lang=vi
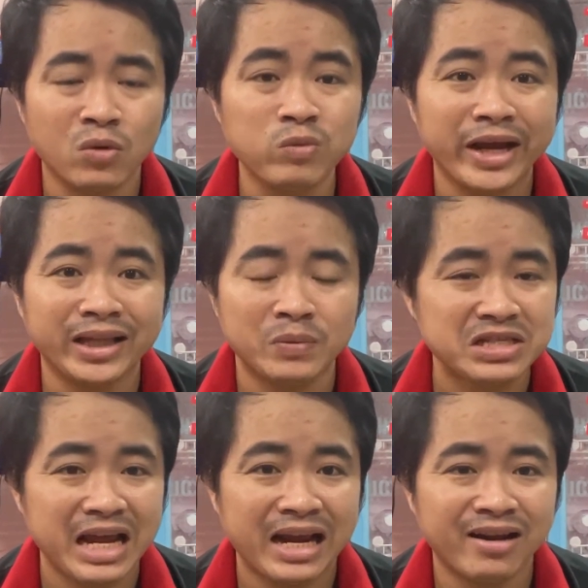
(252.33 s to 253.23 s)
trúng ngay cái tiệm sửa
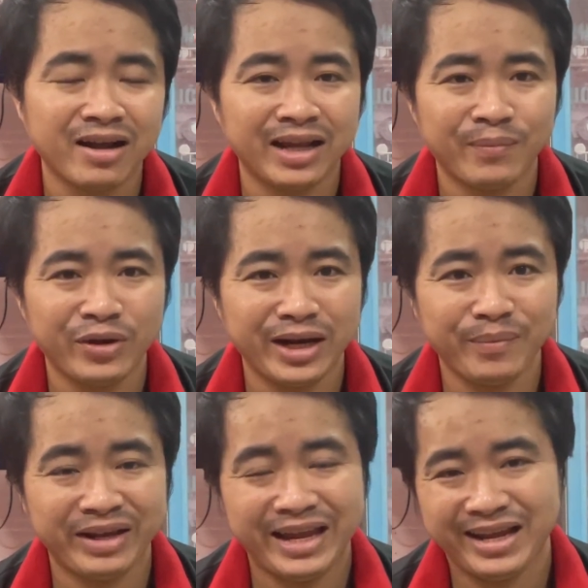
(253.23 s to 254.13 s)
xe đó anh em nói anh
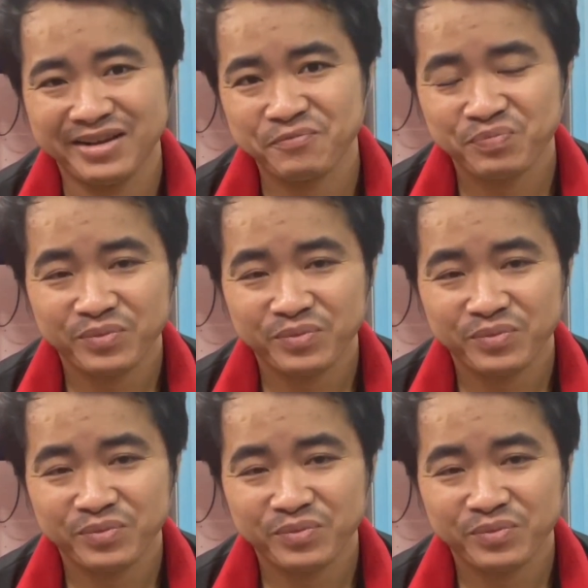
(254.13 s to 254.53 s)
em nghe hả